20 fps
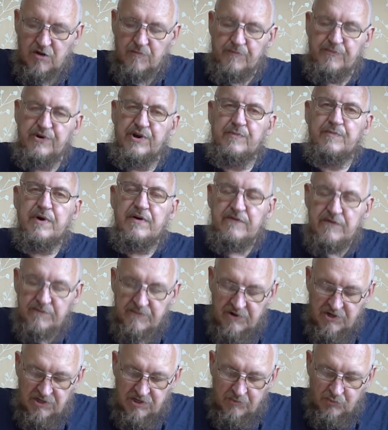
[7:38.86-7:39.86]
Прибавим
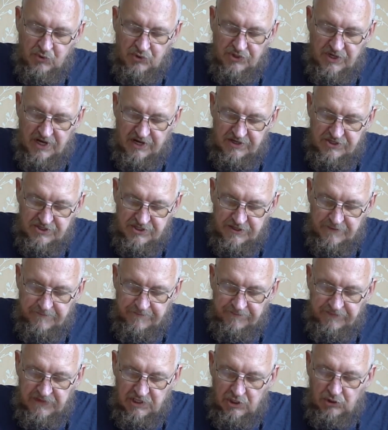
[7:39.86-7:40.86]
к этому также –
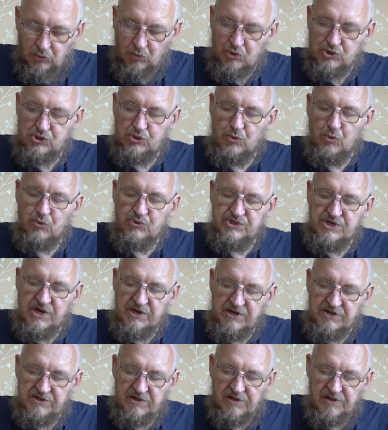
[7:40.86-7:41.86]
и то, что у
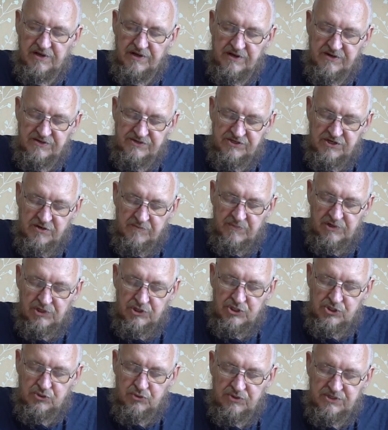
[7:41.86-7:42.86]
Диогена Лаэрция был
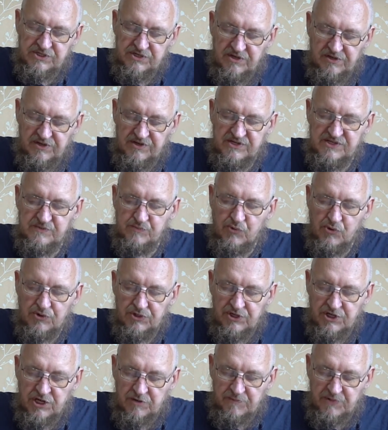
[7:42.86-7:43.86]
еще целый
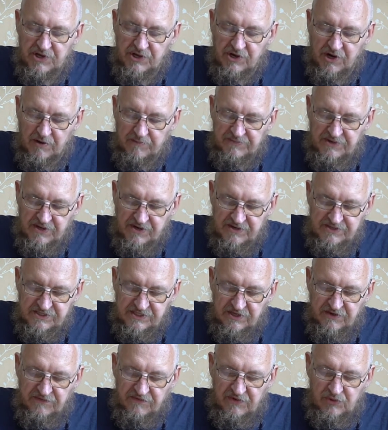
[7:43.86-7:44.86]
сборник эпиграмм на
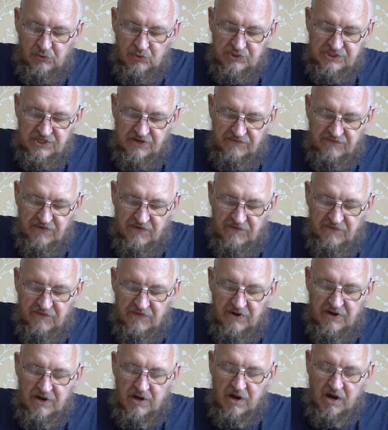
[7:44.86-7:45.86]
разных философов,
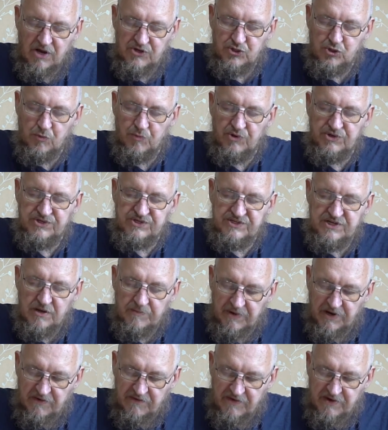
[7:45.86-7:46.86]
о чем он
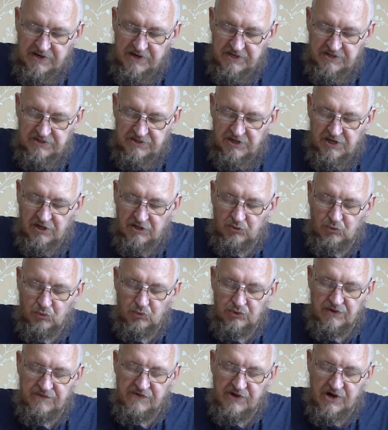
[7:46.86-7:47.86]
сам говорит и
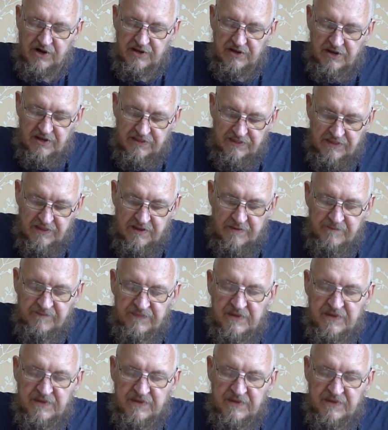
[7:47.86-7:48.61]
откуда вероятно,